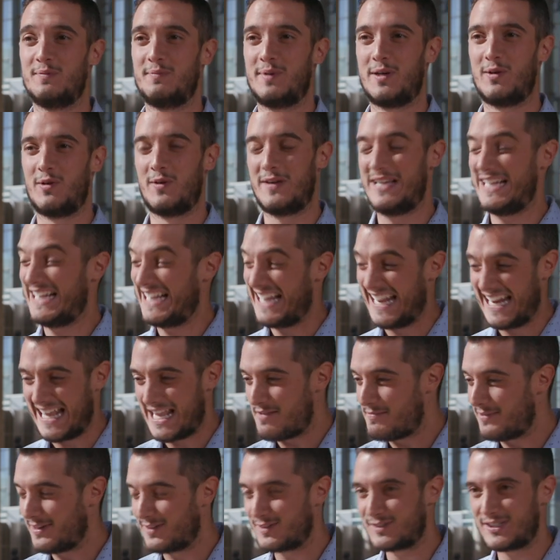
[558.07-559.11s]
Pero
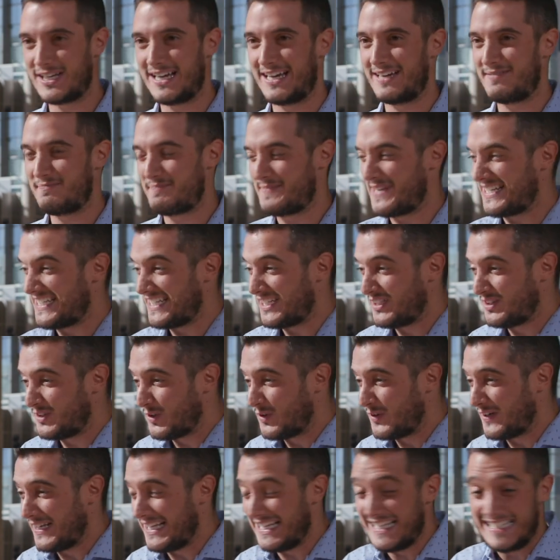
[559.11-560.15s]
increíble, o sea, me
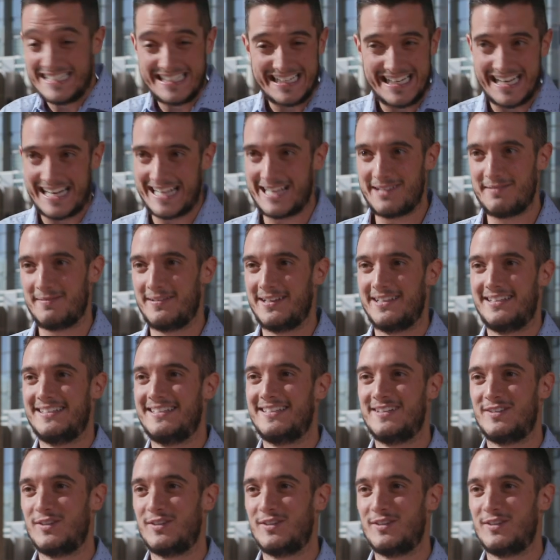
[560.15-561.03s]
siento increíble.